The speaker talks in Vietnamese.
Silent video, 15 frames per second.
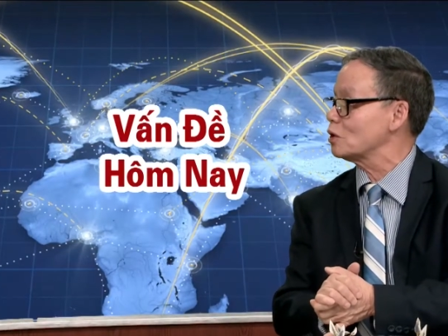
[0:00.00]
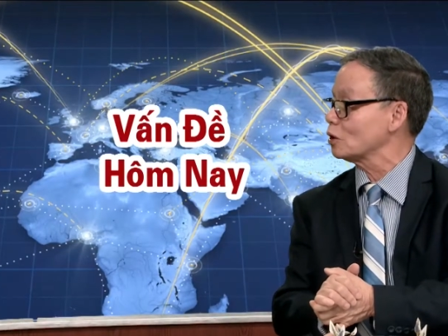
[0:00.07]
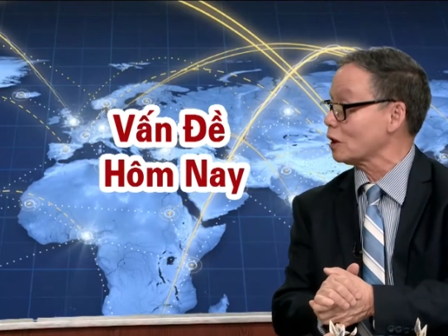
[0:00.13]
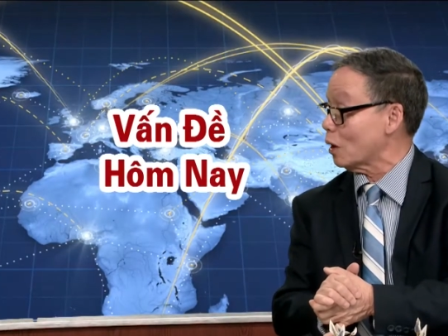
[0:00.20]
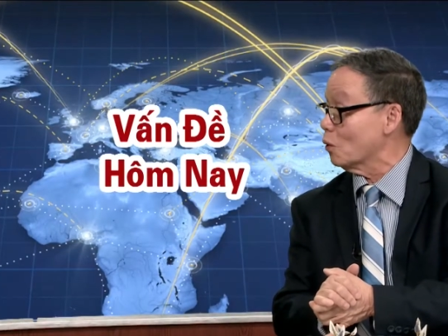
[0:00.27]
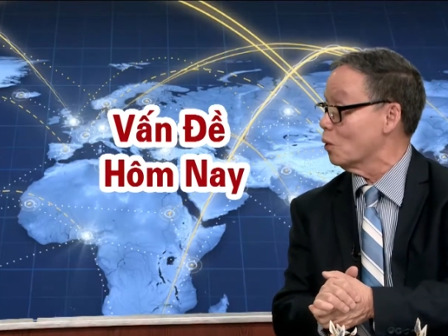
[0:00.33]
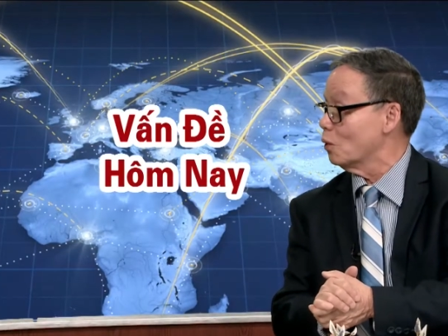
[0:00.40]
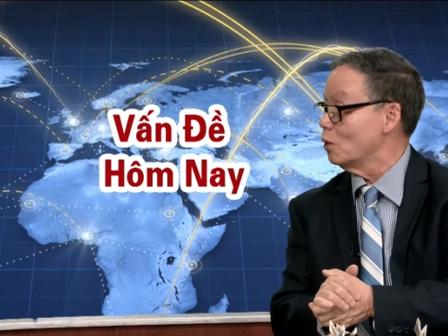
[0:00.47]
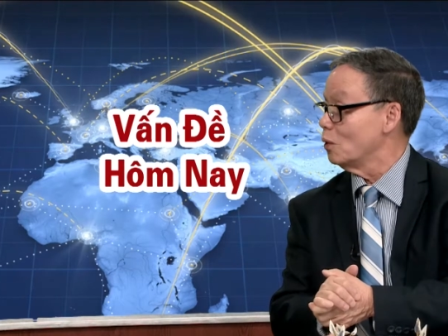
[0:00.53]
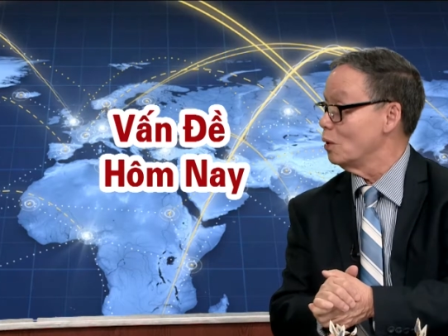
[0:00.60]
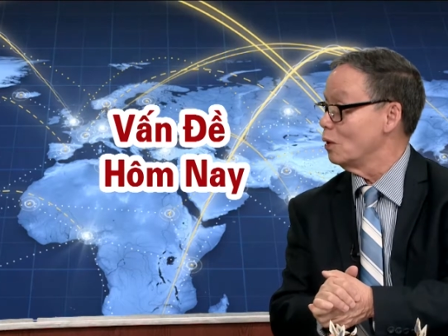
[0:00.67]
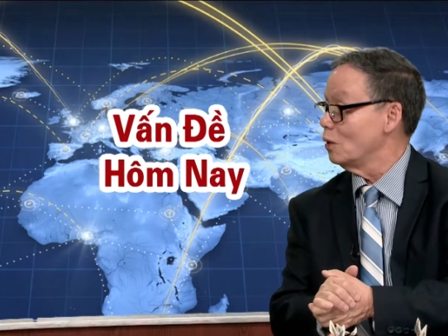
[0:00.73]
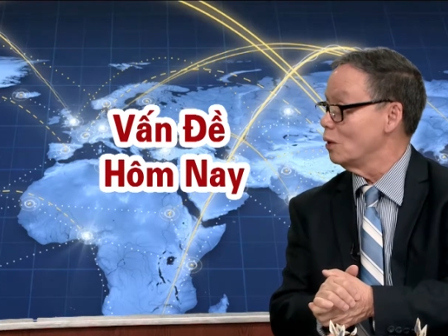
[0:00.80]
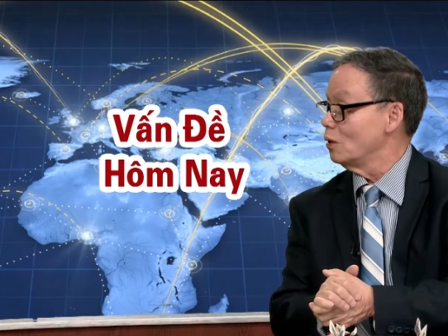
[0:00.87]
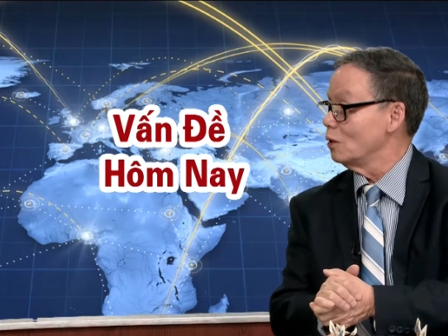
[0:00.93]
cho tàu
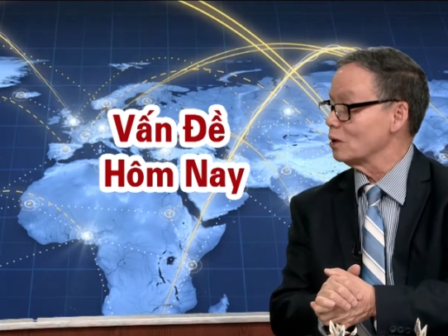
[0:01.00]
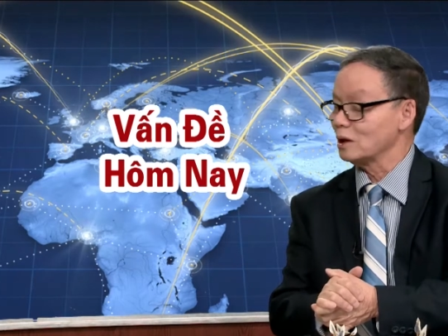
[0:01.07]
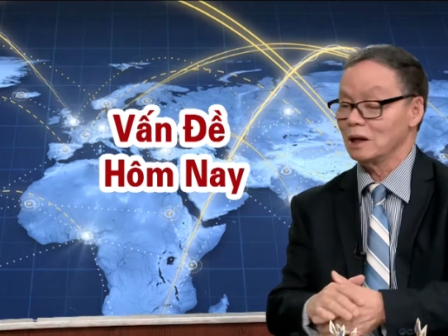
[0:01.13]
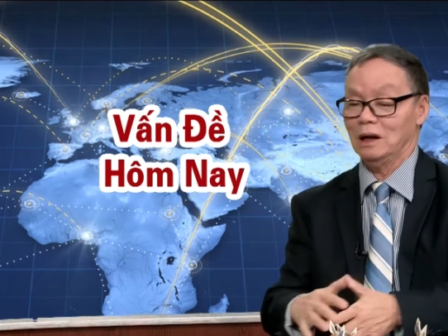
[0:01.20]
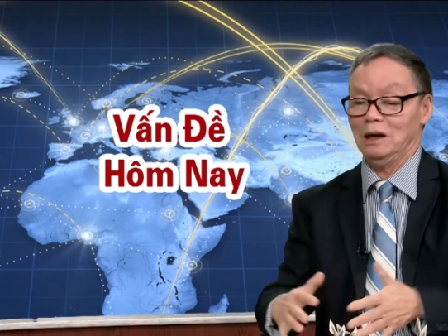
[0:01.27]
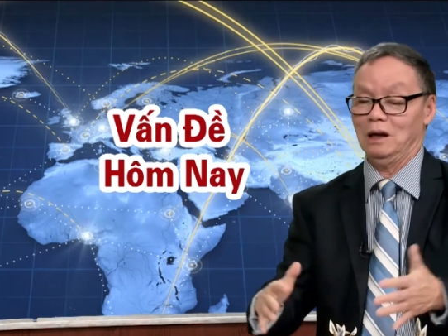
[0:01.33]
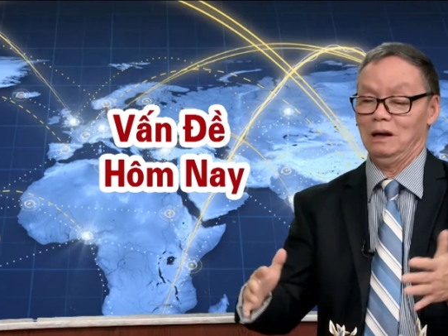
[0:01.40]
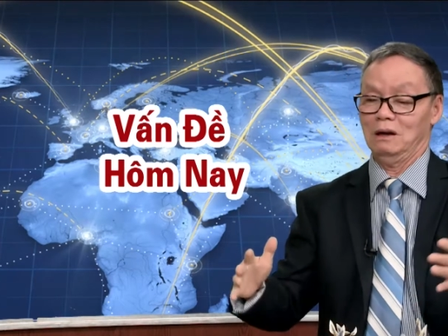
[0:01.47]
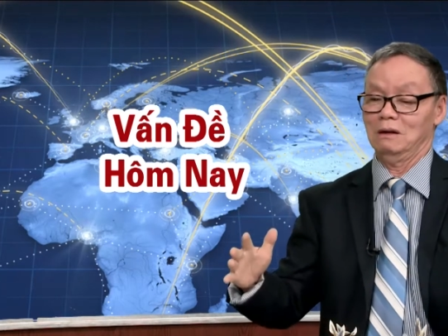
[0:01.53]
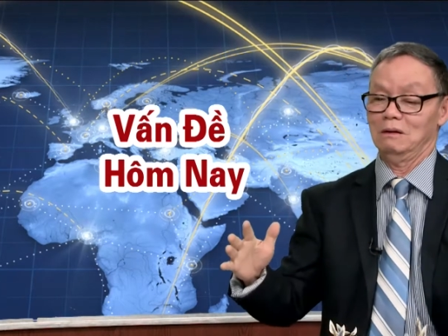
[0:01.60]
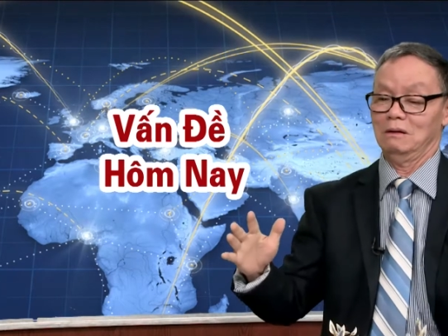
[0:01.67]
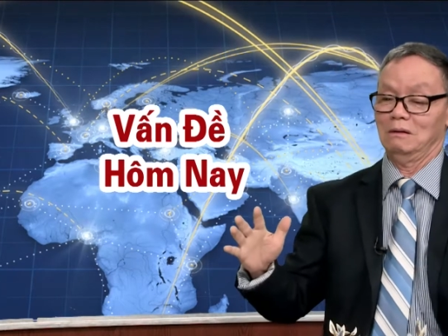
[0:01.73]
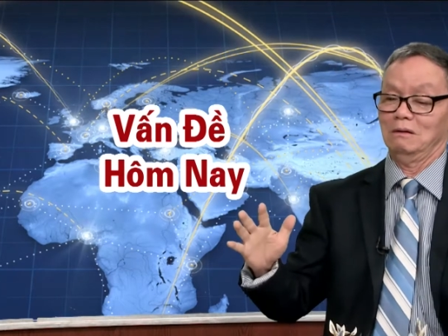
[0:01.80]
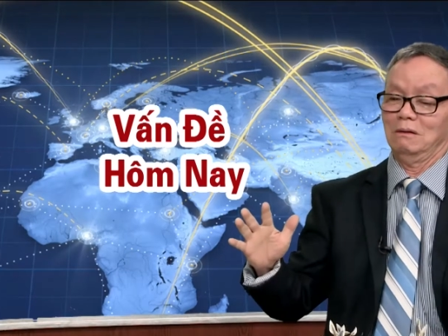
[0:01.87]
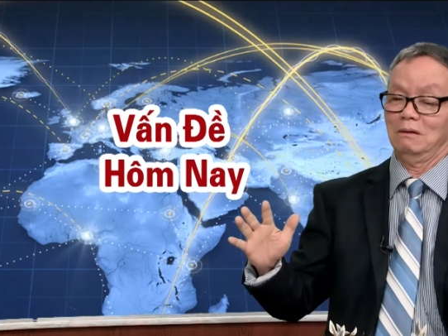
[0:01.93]
thì
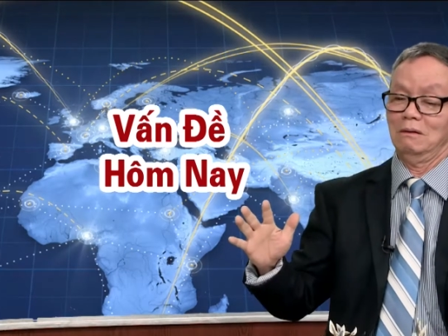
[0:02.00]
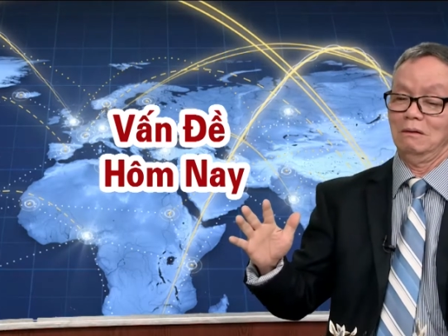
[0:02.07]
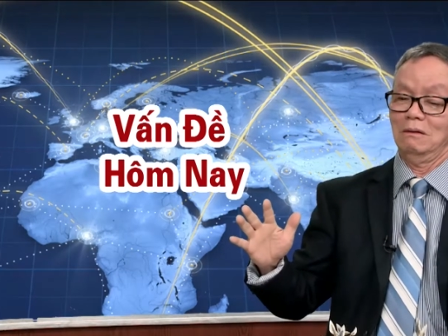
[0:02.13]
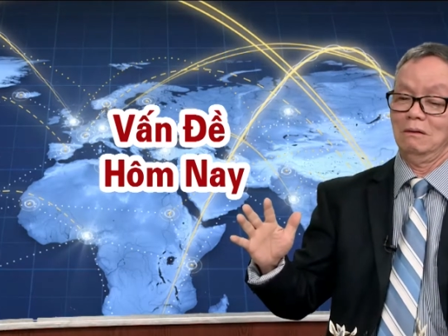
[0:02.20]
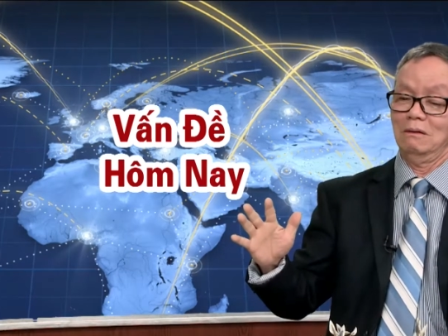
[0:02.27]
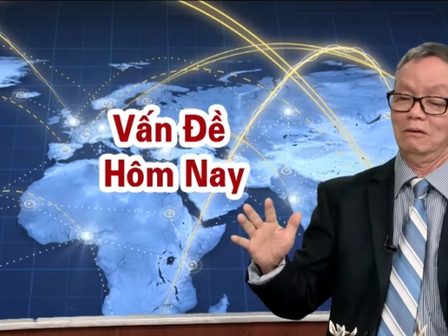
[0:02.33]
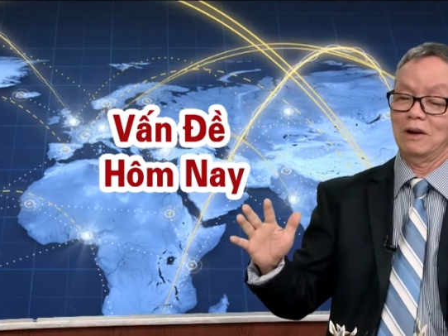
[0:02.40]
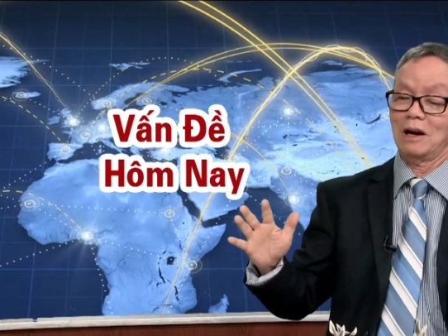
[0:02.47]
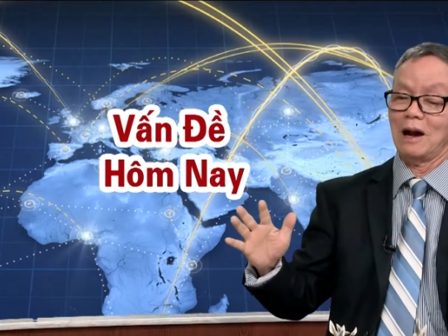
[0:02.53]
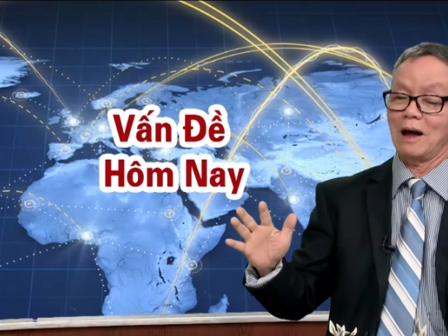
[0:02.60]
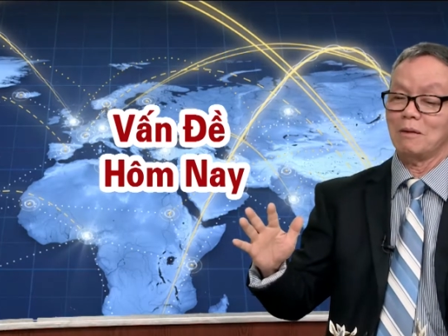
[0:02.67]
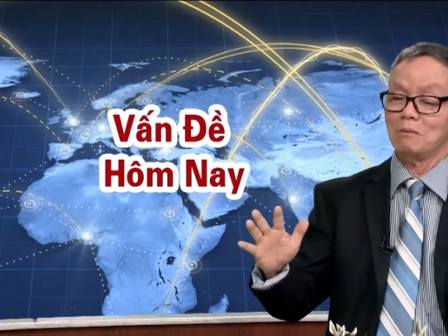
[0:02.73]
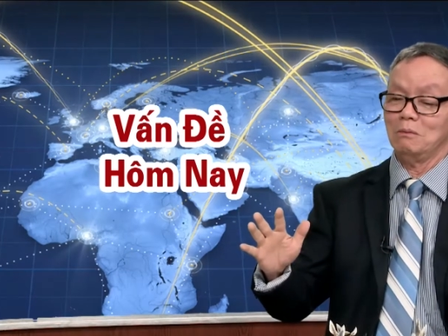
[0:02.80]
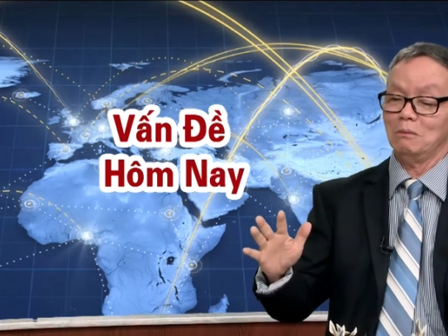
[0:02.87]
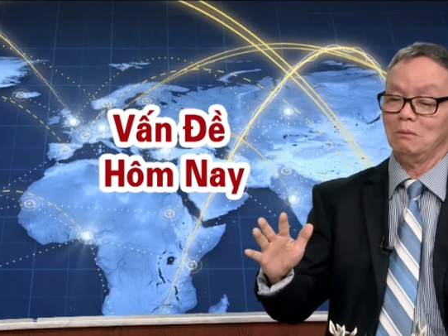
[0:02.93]
Việt
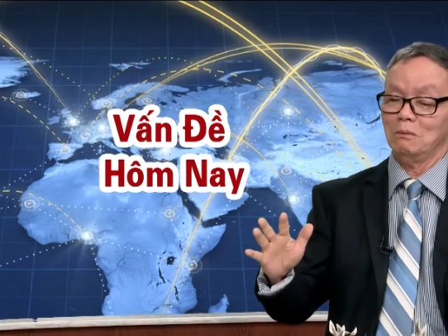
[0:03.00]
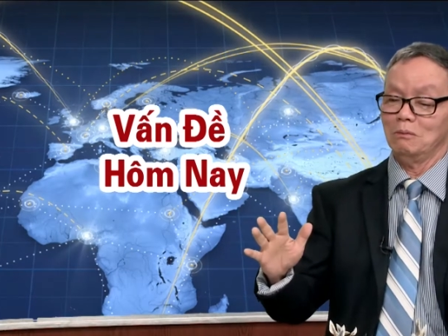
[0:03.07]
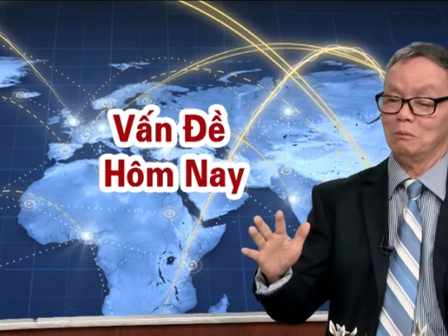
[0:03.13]
Nam